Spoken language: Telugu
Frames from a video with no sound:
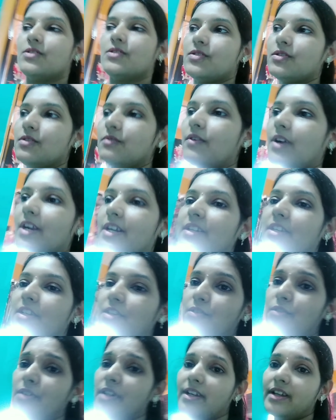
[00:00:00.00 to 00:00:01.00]
సో వంట
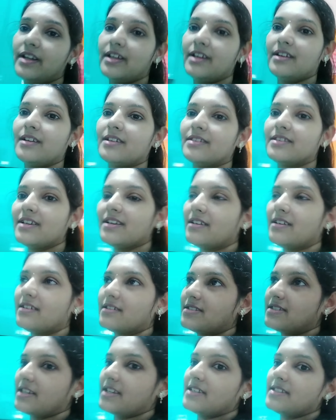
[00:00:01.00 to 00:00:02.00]
కూడా నేనైతే
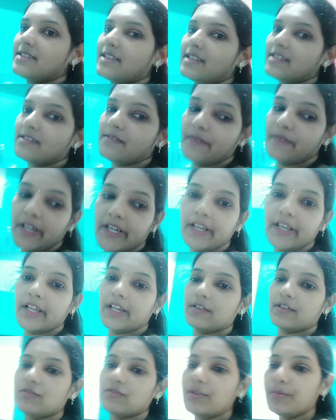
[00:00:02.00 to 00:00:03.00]
చేసేసి
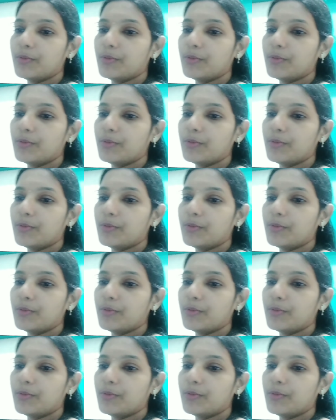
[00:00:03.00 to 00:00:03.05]
వెళ్ళాను